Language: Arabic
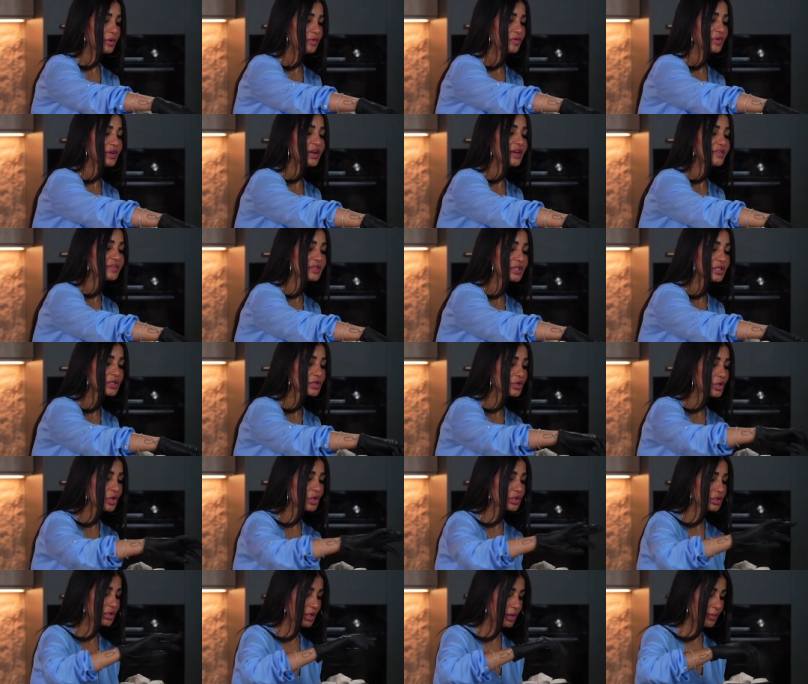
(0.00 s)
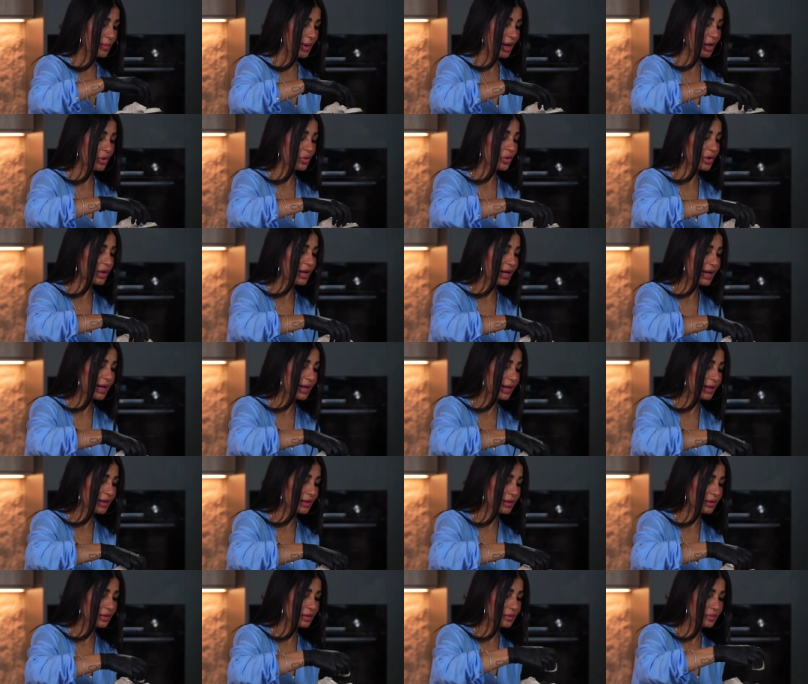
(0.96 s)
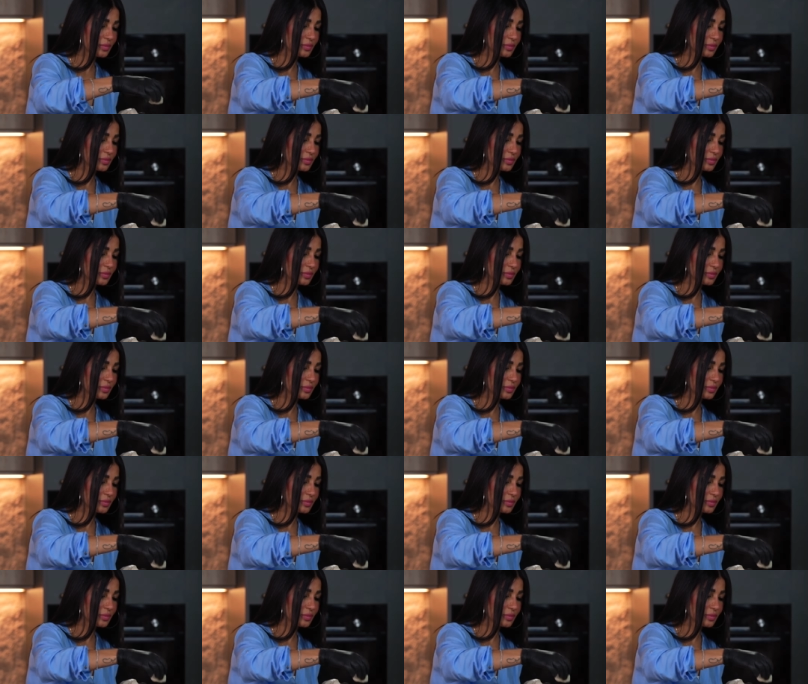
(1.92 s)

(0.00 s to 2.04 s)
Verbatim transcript: في نفس الطاسه مع كل حاجه